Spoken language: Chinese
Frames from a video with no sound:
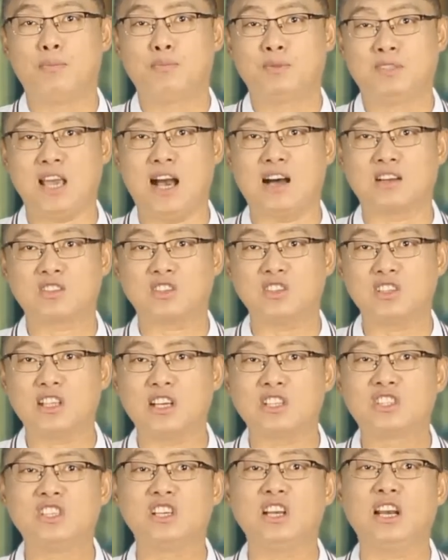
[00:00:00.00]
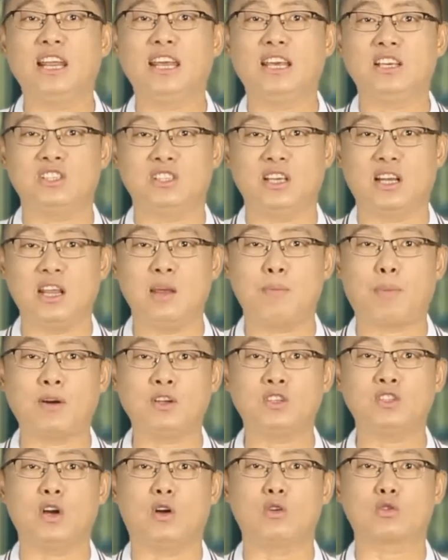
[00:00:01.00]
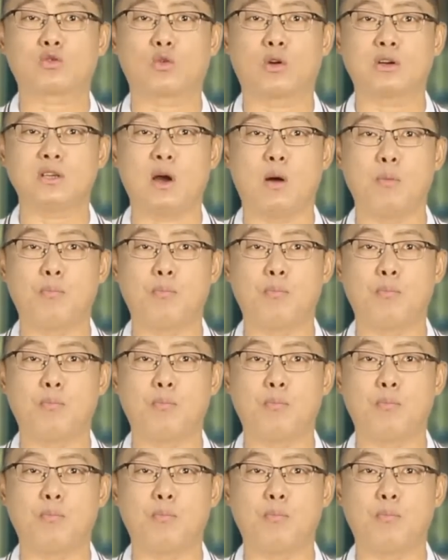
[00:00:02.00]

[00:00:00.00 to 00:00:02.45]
讲自己的经历，写了一本小说